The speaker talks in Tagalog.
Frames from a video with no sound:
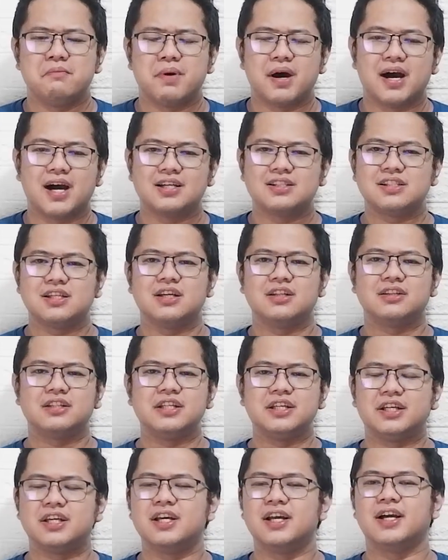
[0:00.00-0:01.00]
Baka kasi ang
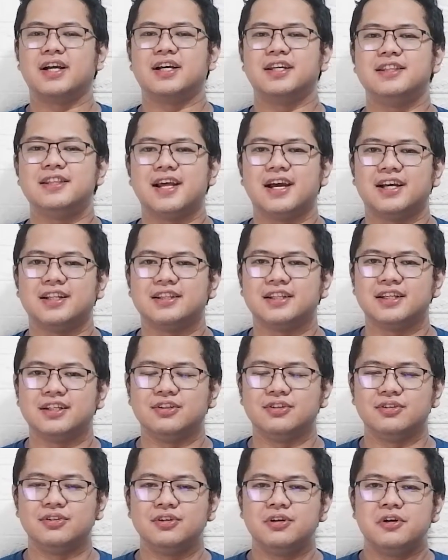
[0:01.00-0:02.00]
thinking agad
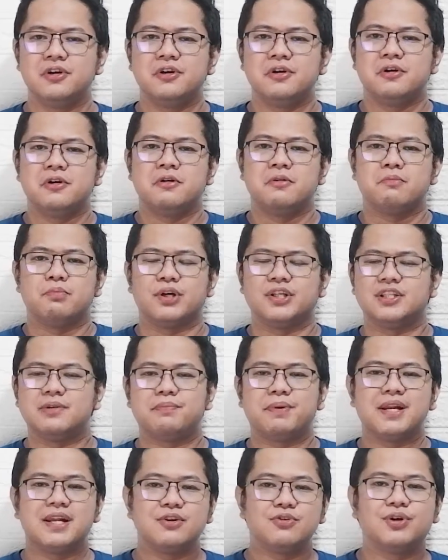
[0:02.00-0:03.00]
natin, no?
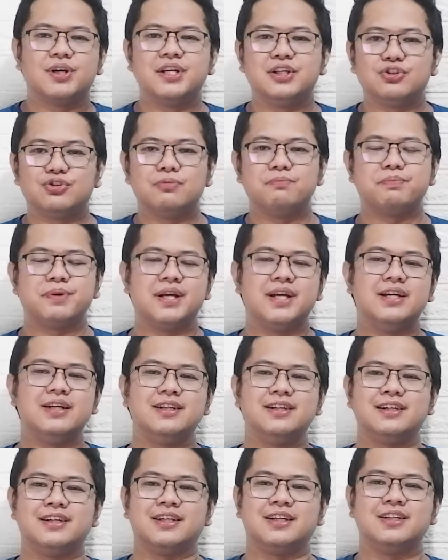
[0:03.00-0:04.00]
Pwede pala yung ganitong
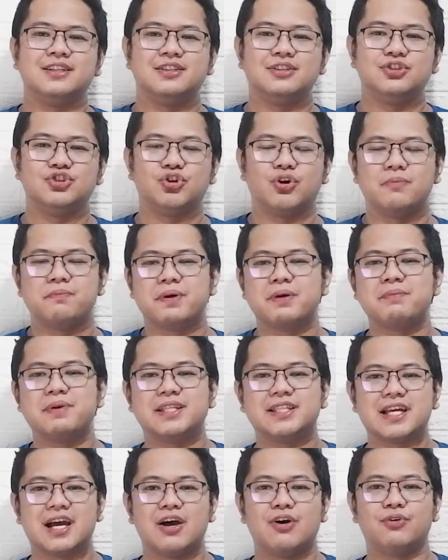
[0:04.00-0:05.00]
prayer eh. So kapag
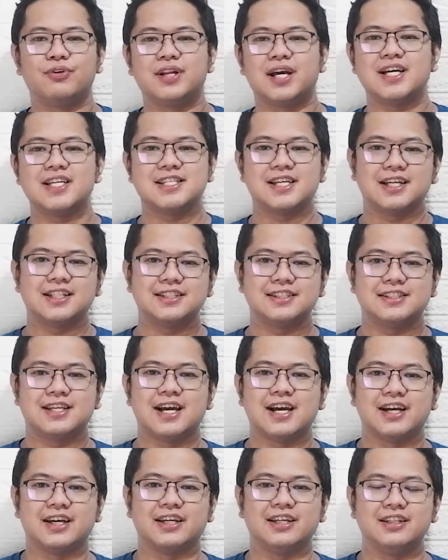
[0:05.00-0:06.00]
may taong nakasakit
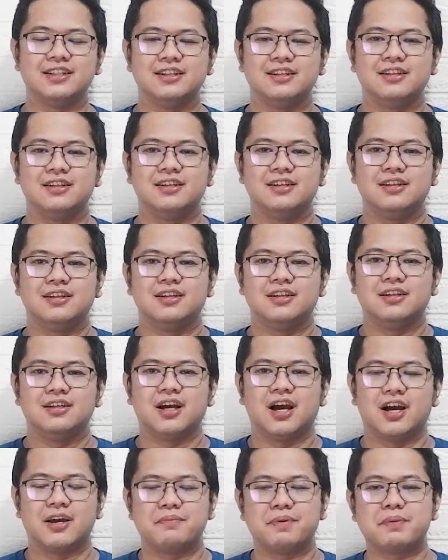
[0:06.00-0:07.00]
sa akin,
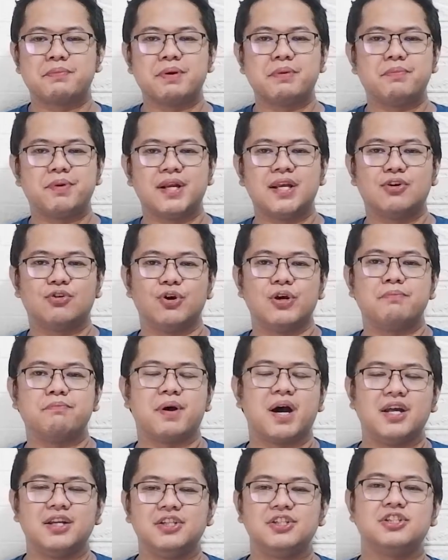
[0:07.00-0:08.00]
ang ipagpe-pray ko,
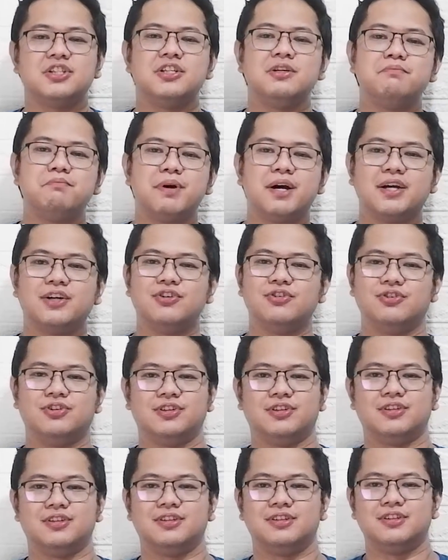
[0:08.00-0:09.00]
ipanish siya ng
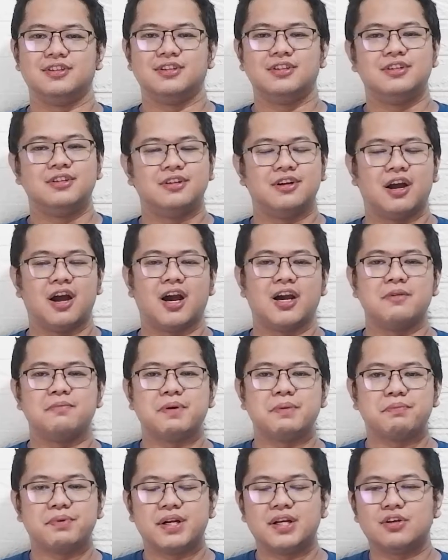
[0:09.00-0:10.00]
Panginoon. Ang
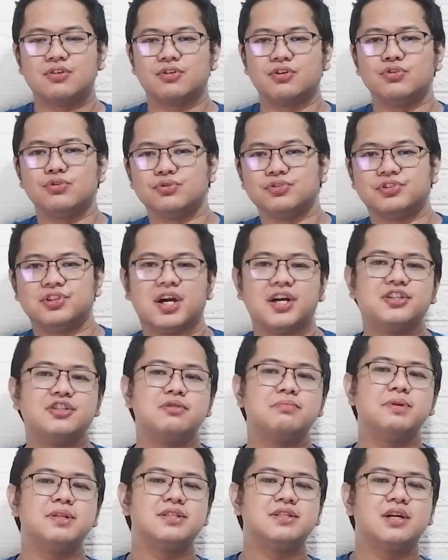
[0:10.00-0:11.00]
ipe-pray ko, yung
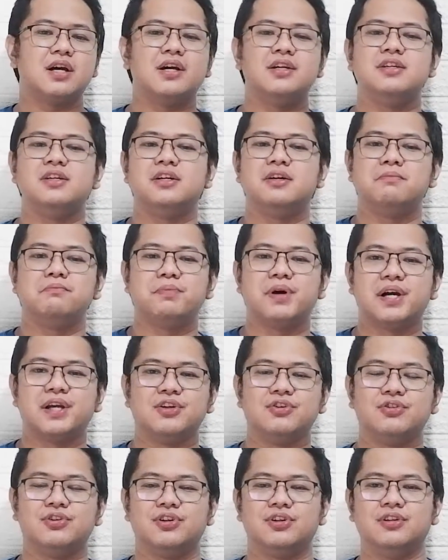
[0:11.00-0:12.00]
judgment sa kanya ng
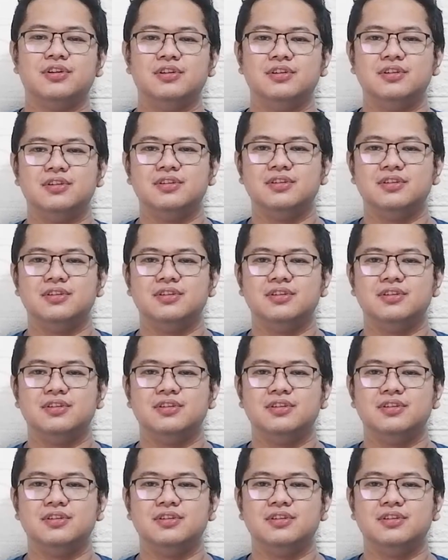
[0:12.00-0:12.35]
Panginoon.